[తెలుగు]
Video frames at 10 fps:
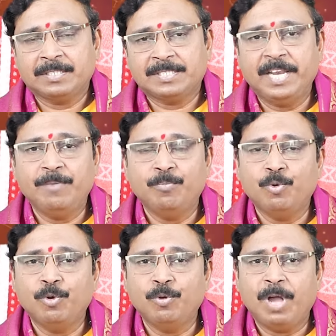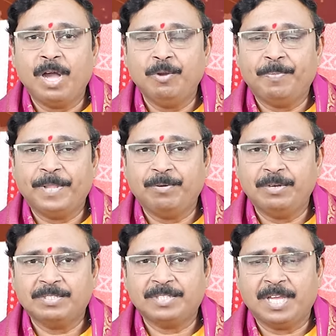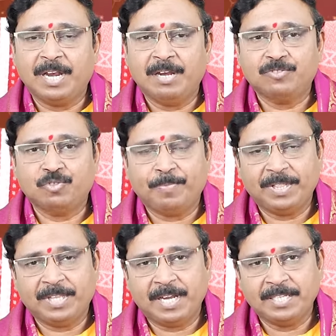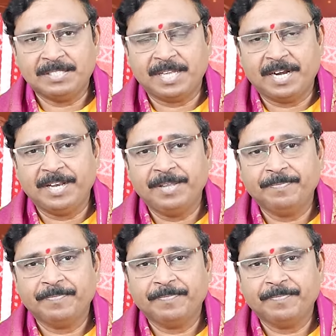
శని మూడు ఆరు పదకొండు స్థానాల్లో స్వఫలితాలను ఇస్తాడని